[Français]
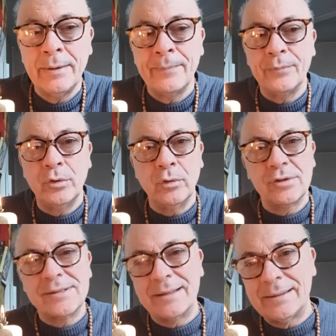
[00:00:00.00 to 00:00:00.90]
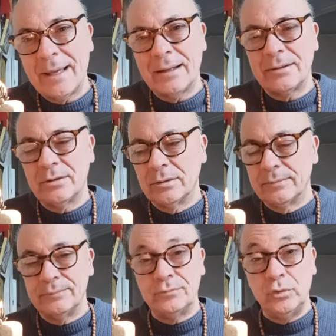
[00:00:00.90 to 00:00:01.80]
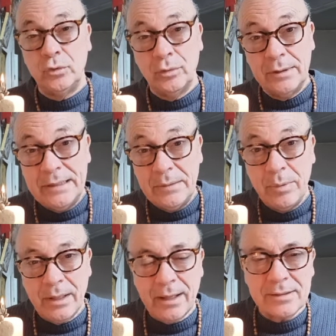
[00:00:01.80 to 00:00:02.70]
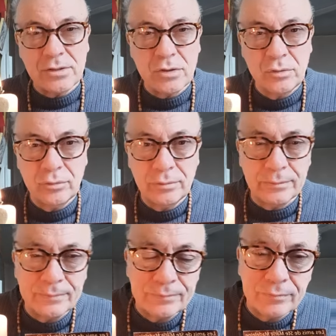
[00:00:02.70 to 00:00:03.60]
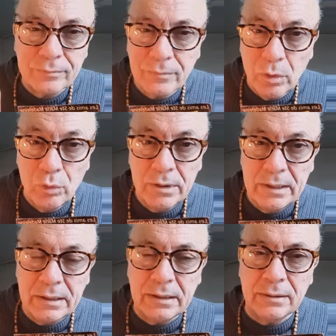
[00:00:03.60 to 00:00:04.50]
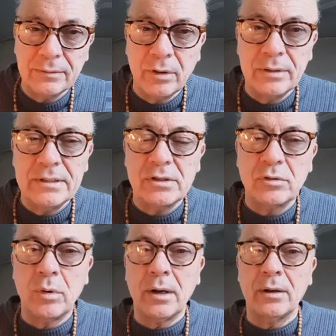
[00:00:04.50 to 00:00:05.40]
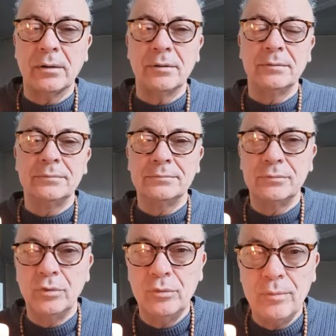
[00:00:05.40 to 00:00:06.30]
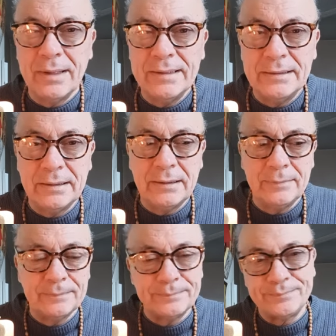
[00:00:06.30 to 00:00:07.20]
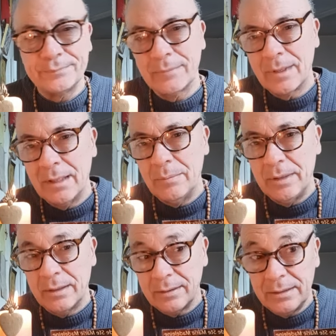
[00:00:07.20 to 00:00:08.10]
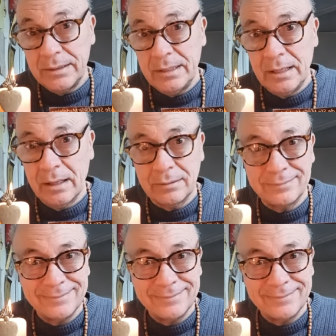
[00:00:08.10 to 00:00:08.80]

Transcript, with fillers: Donc cet acte de libération unique dans l'histoire de l'humanité, eh bien, il est là.